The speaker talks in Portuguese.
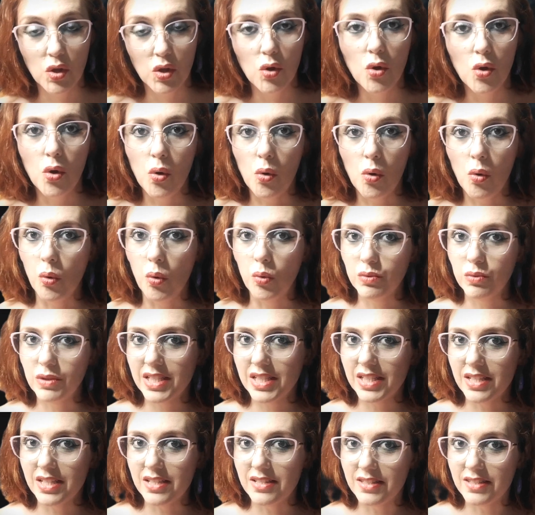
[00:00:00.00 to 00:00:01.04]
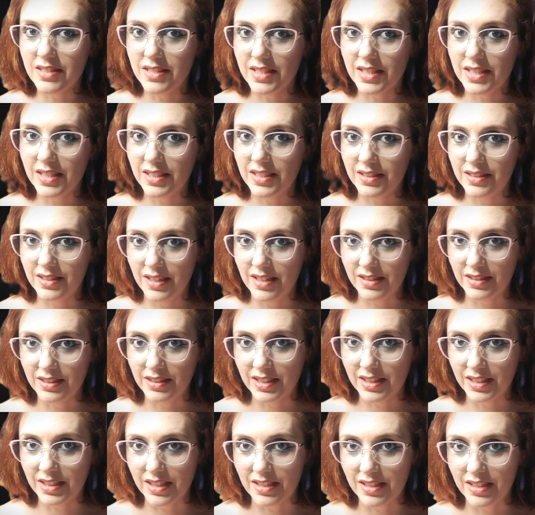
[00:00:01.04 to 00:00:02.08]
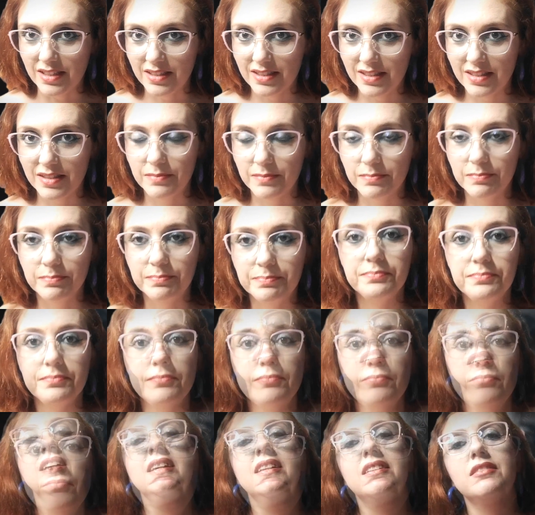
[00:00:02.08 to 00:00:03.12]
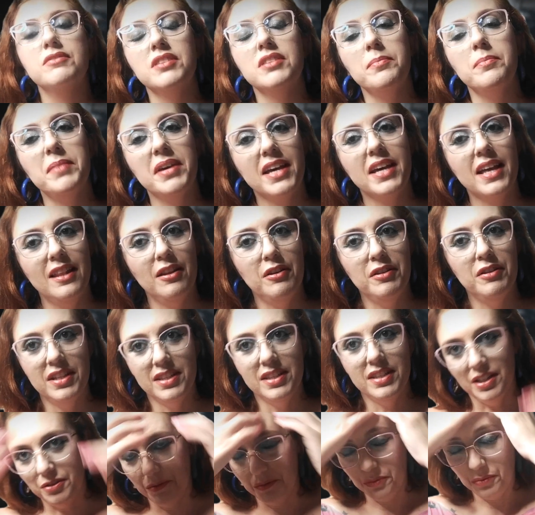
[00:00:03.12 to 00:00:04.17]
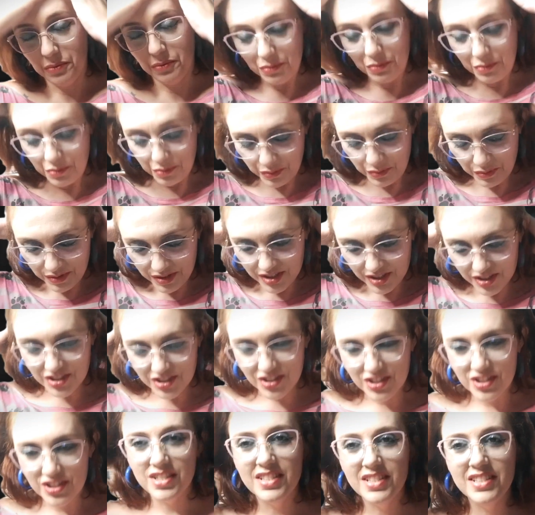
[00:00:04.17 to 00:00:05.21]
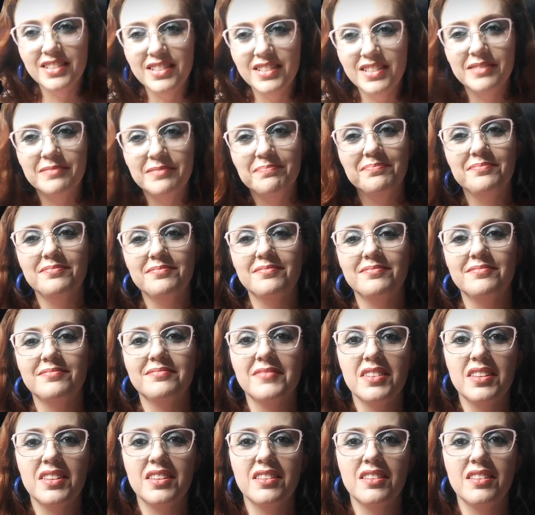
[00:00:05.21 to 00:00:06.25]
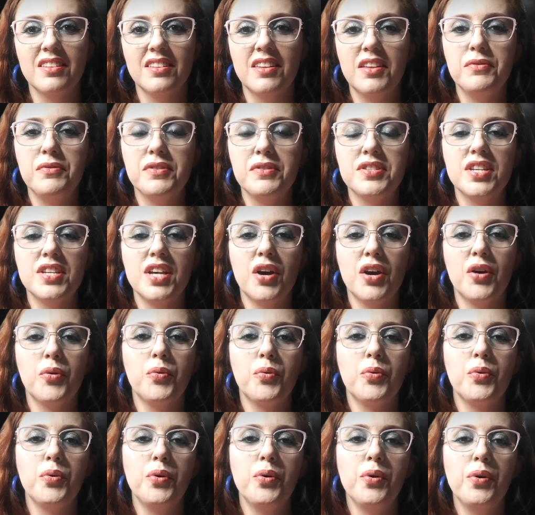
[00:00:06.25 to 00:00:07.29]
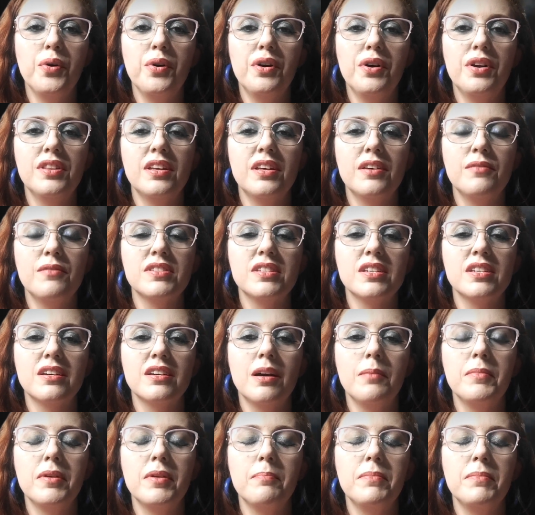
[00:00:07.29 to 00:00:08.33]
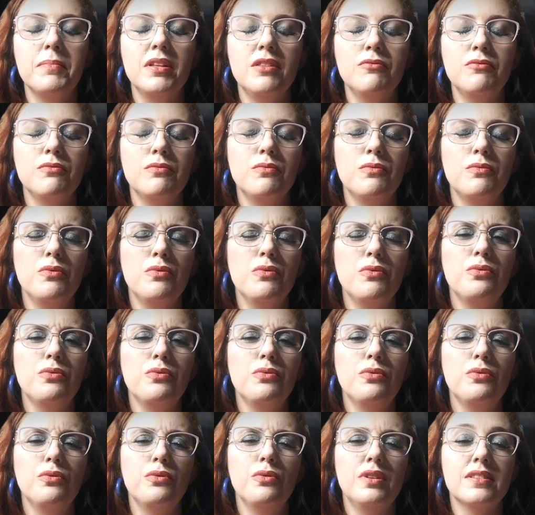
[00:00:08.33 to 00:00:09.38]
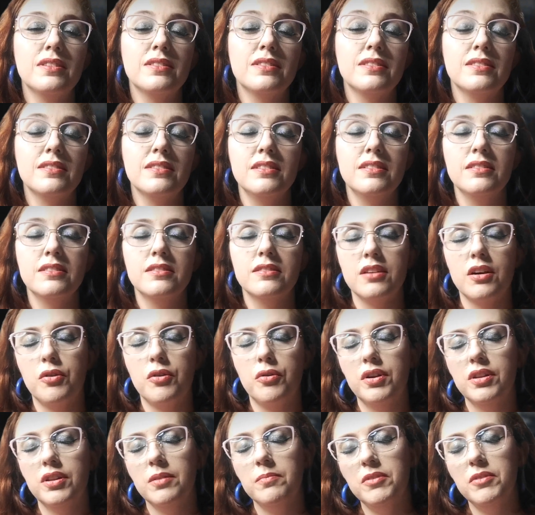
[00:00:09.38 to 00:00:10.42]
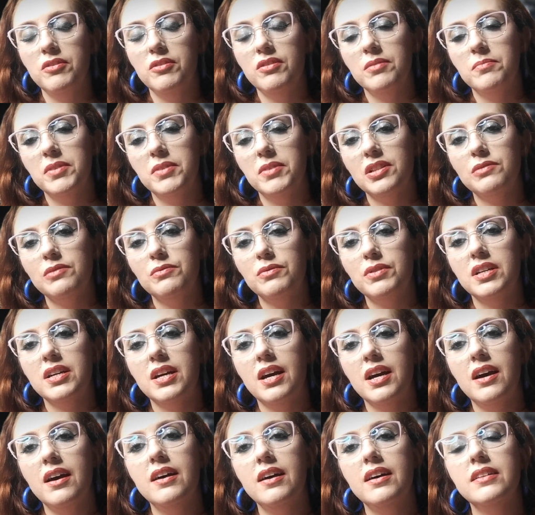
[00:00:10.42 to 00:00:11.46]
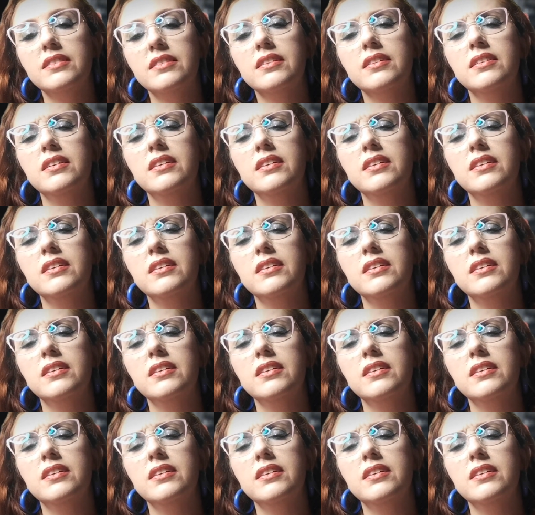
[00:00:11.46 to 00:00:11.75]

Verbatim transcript: ou 3 e 33 Então, sabe aquela hora da noite, que você acorda e você acaba abrindo um olho, assim, você acorda meio da madrugada.